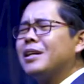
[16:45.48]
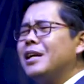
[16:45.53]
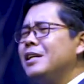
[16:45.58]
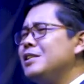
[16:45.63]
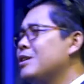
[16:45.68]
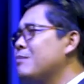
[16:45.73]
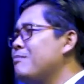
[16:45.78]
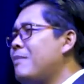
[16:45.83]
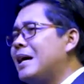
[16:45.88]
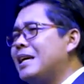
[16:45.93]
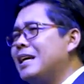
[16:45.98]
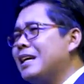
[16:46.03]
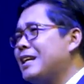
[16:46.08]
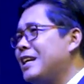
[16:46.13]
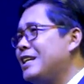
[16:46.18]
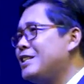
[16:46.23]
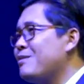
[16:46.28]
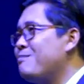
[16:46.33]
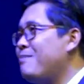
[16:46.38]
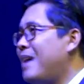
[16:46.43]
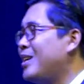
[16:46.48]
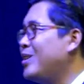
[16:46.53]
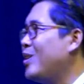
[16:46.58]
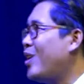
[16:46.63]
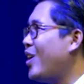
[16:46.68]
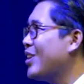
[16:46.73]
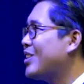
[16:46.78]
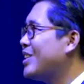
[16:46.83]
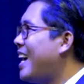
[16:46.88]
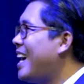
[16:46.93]
cái đây sầm mai hay cái đây sầm mai nối
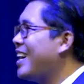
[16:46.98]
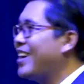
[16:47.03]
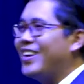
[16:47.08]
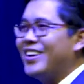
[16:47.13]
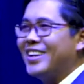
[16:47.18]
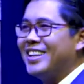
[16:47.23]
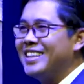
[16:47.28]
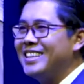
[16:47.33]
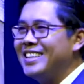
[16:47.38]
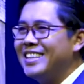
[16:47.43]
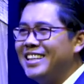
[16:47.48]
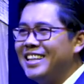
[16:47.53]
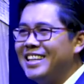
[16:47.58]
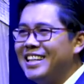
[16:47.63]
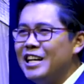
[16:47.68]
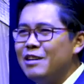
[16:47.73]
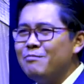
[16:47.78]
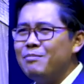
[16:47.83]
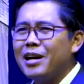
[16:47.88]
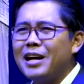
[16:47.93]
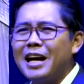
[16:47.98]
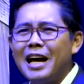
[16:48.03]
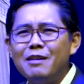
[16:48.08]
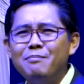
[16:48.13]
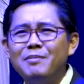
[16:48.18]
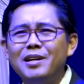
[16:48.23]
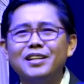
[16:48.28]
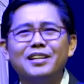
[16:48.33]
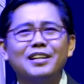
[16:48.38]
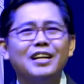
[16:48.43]
ổ cha đó lấy. Bà cái
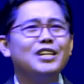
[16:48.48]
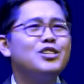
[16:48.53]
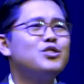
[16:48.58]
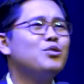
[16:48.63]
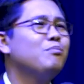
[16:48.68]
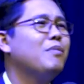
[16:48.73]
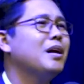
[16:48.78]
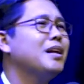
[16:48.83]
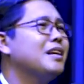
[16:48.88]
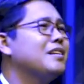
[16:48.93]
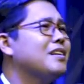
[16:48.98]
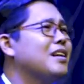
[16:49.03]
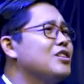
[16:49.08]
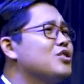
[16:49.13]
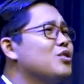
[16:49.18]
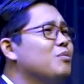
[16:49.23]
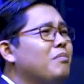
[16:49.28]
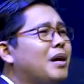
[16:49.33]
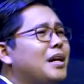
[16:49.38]
miên cái đây sụp bân hay cái đây sụp